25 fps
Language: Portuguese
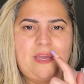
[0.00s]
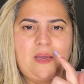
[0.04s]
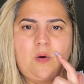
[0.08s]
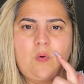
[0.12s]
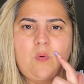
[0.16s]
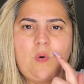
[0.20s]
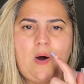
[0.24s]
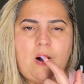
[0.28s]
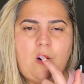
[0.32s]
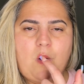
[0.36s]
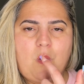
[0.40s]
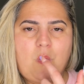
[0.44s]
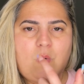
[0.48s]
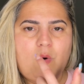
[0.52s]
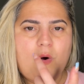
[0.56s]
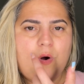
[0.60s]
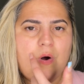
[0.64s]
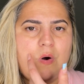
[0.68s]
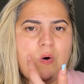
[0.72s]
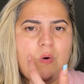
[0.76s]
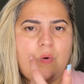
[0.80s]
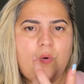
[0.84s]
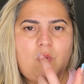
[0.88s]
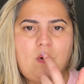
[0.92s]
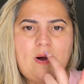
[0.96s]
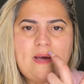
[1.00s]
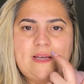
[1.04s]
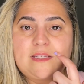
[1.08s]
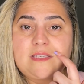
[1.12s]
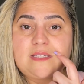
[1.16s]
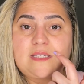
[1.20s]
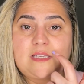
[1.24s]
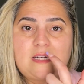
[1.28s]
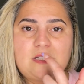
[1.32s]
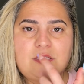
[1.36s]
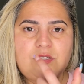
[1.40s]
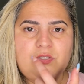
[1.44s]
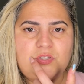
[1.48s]
Igual o
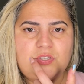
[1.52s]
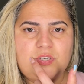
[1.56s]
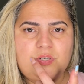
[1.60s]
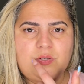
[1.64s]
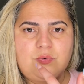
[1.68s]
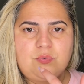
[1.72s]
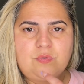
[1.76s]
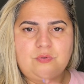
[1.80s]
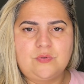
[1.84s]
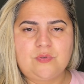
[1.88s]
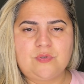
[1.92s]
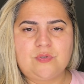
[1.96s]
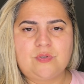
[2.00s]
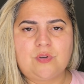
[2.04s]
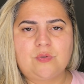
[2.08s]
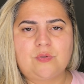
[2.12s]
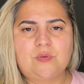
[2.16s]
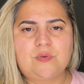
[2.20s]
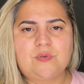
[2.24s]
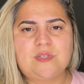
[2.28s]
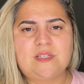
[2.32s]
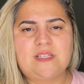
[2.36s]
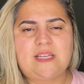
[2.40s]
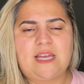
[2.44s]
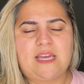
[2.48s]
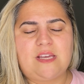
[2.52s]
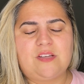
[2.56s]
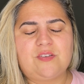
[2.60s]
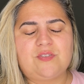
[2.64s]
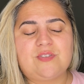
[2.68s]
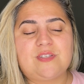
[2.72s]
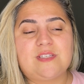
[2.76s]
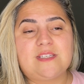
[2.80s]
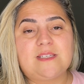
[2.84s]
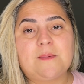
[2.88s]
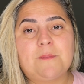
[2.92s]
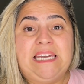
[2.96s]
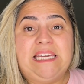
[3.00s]
restante do, dos outros
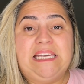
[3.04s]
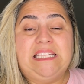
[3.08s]
dentes.